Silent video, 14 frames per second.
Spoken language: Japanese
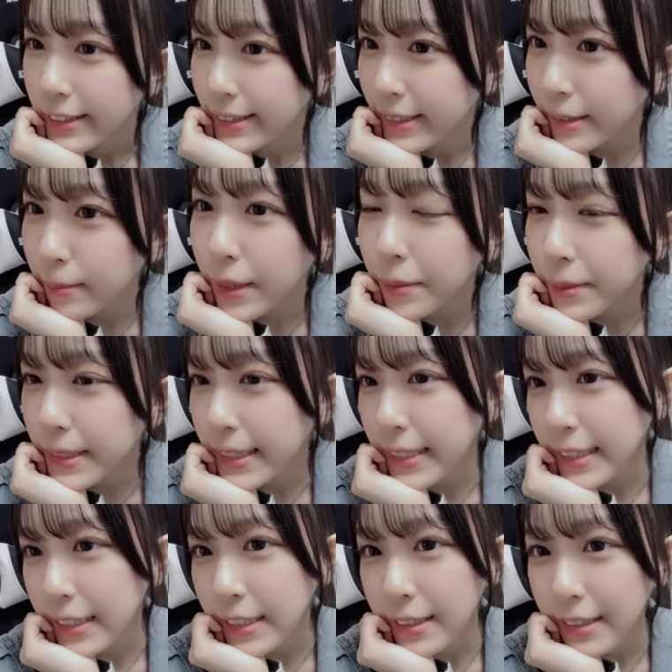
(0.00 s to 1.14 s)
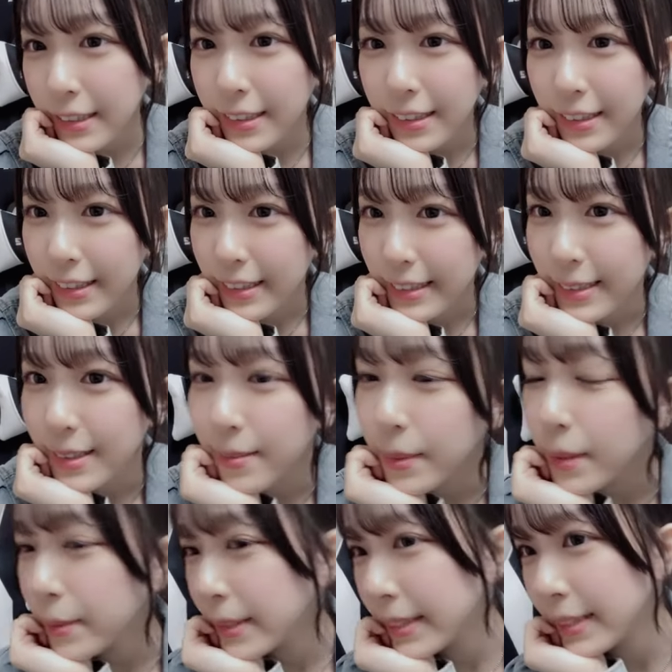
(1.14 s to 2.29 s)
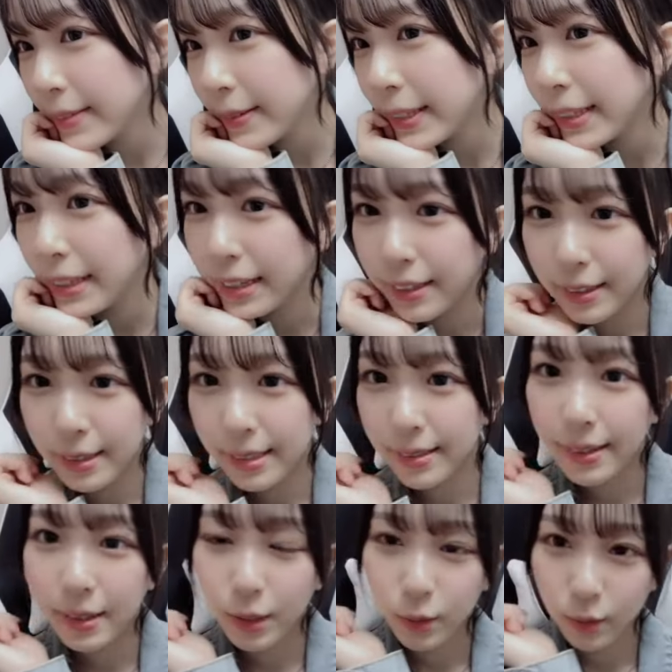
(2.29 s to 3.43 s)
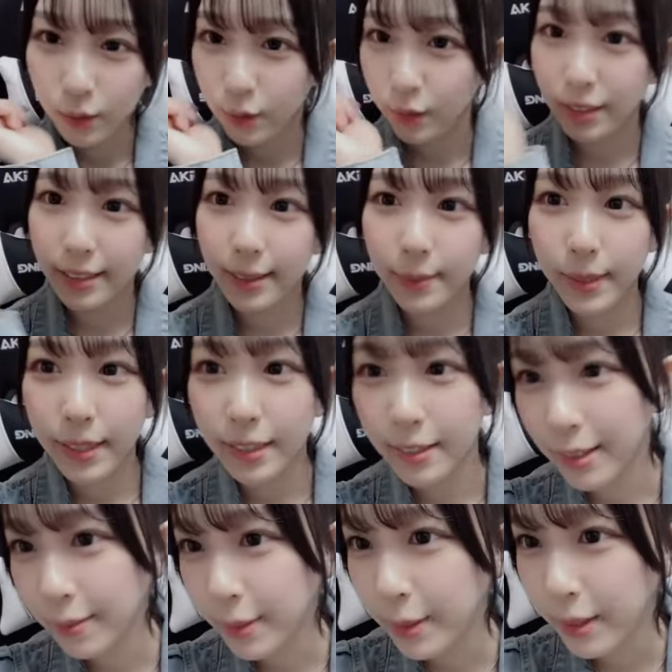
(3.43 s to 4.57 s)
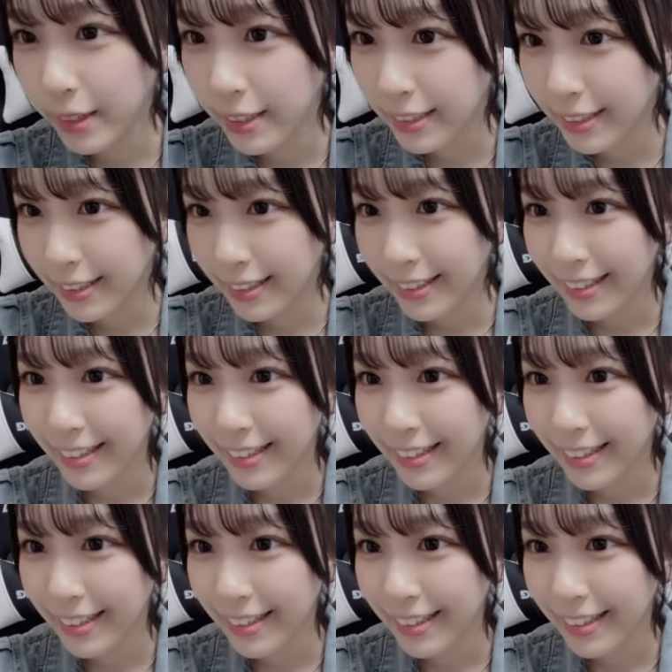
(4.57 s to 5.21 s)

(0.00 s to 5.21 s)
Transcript: ひつまぶしひつまぶしはね私は普通に食べ食べる派です